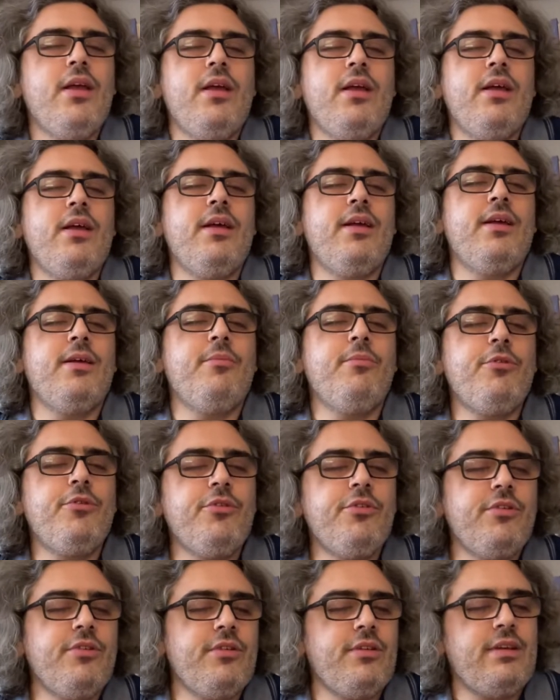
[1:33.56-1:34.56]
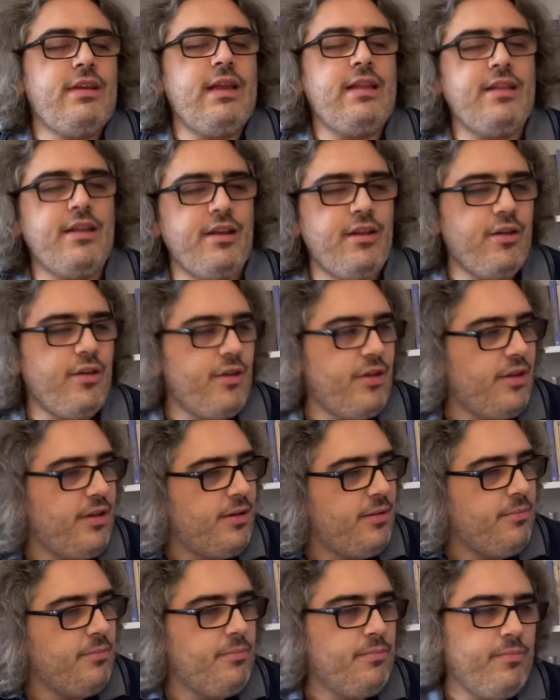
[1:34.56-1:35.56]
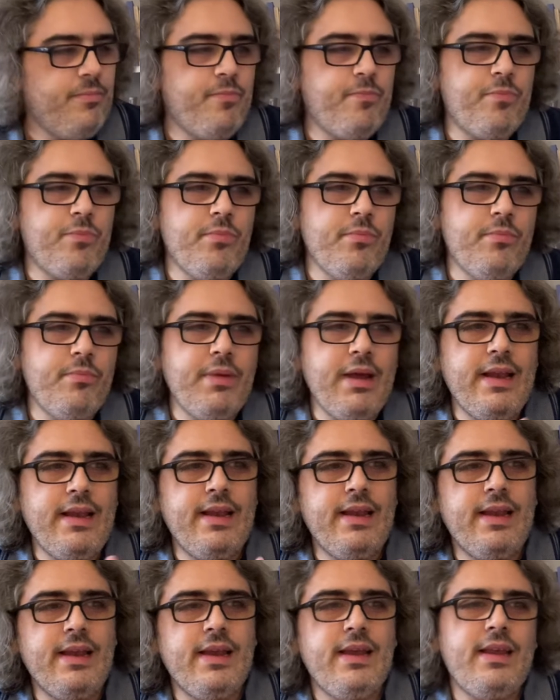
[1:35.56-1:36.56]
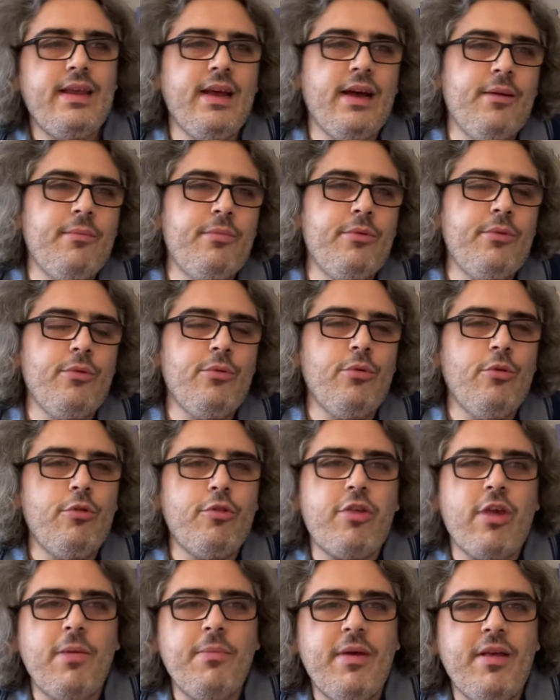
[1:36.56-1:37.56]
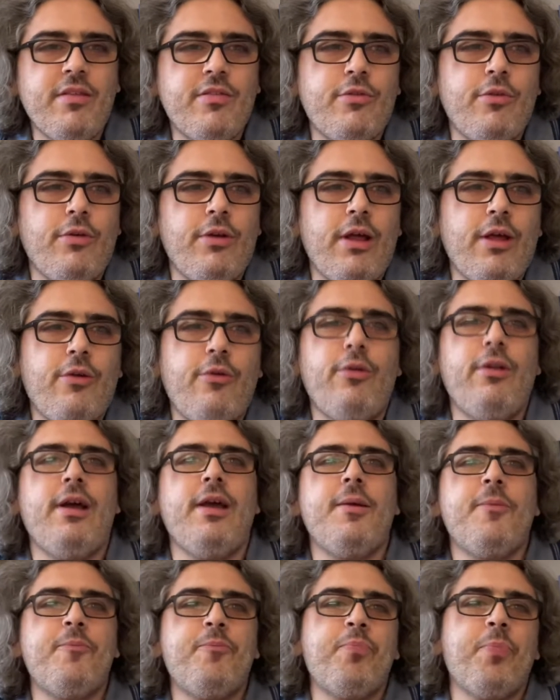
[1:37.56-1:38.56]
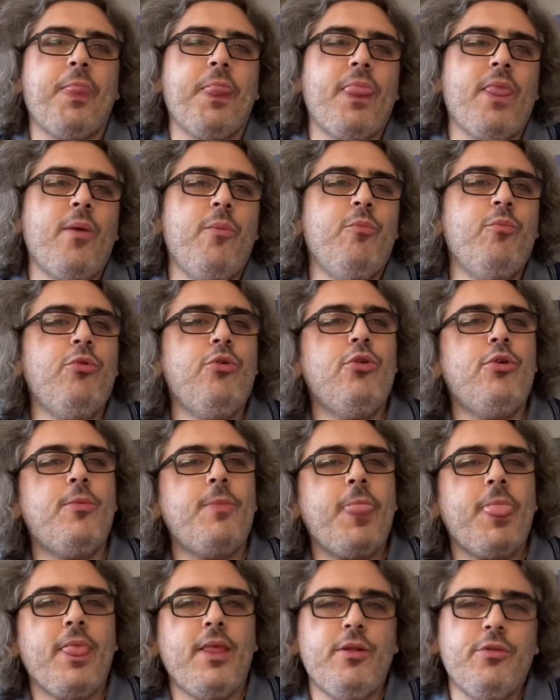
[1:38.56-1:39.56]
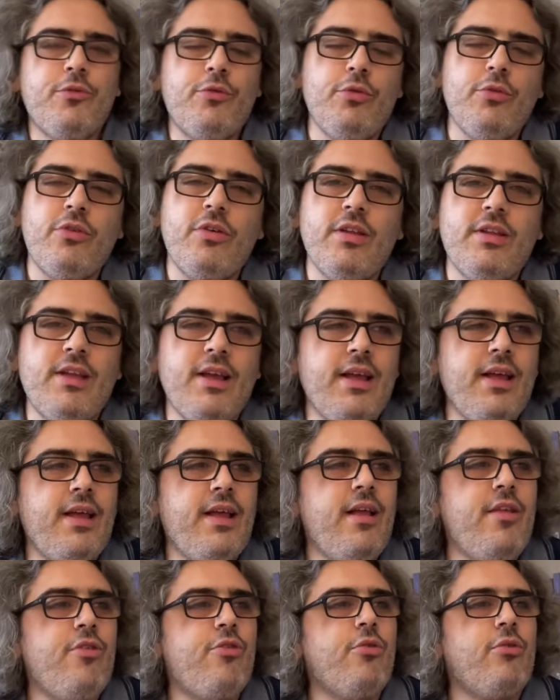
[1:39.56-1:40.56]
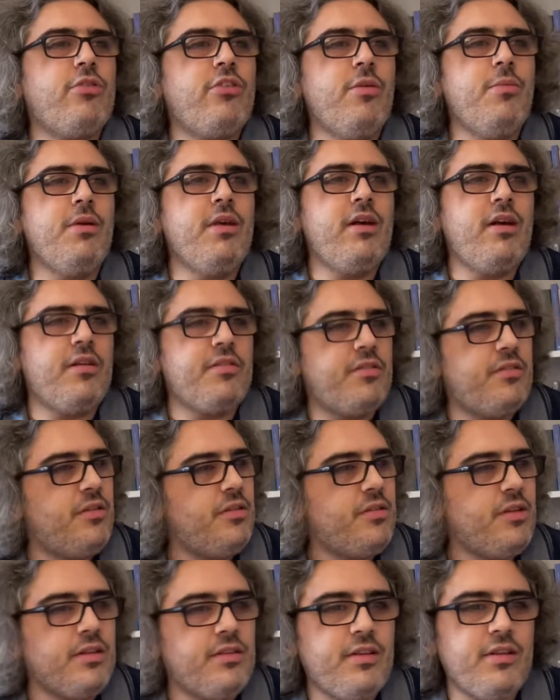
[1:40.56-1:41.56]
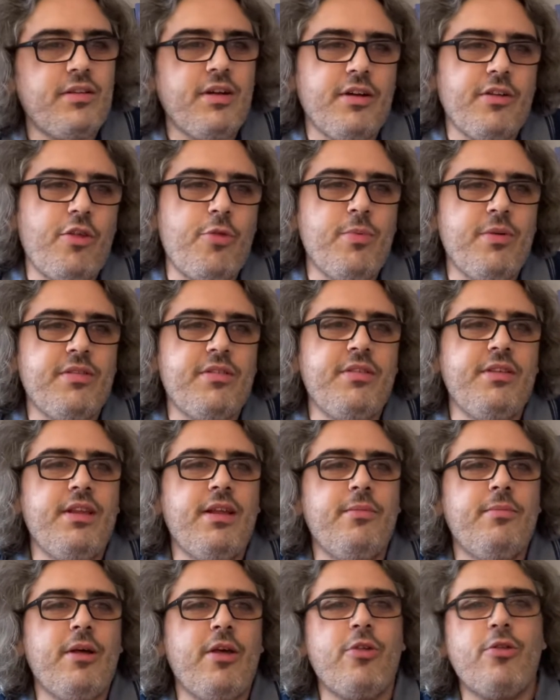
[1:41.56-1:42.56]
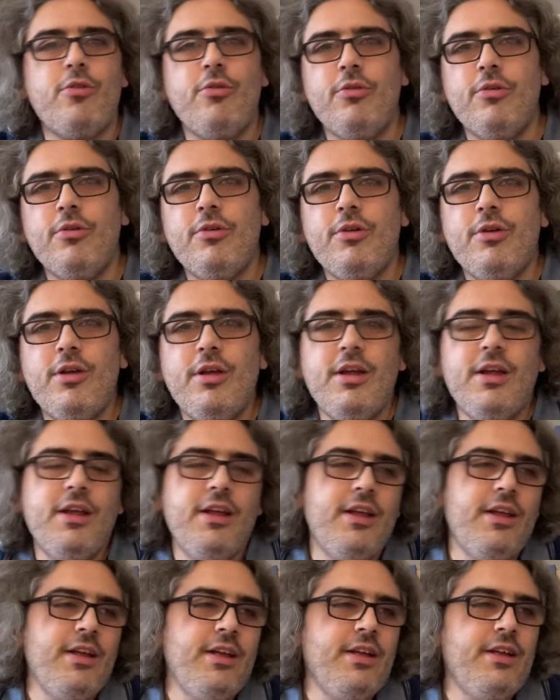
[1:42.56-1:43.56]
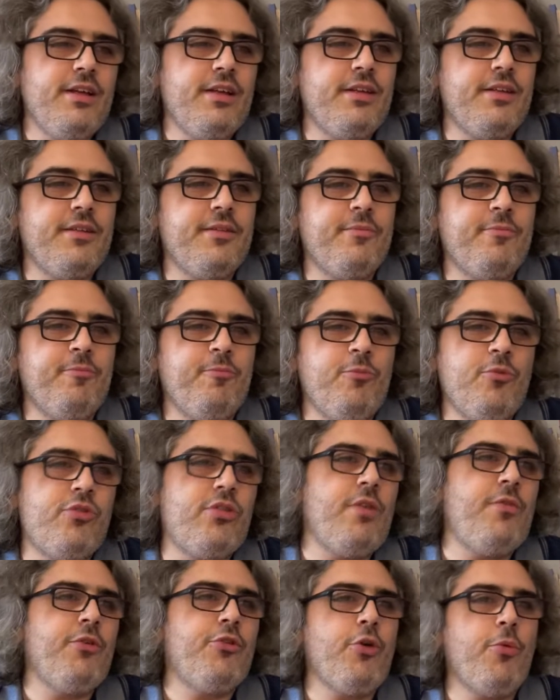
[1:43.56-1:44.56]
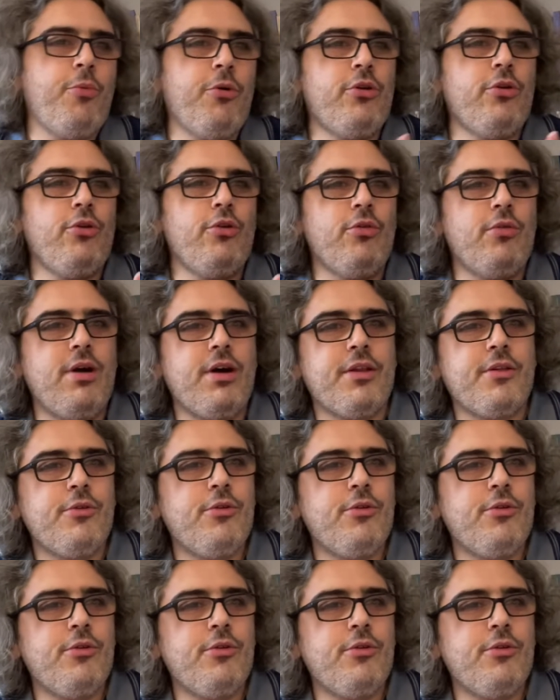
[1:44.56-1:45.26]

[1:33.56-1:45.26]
E, bunun nedeni e, belli. Yani bunu ölçemeyiz kolay kolay. Bu Türkiye'de en çok kimin kaseti sattığı tartışmasından başlıyor. E, Mustafa Topaloğlu vardı.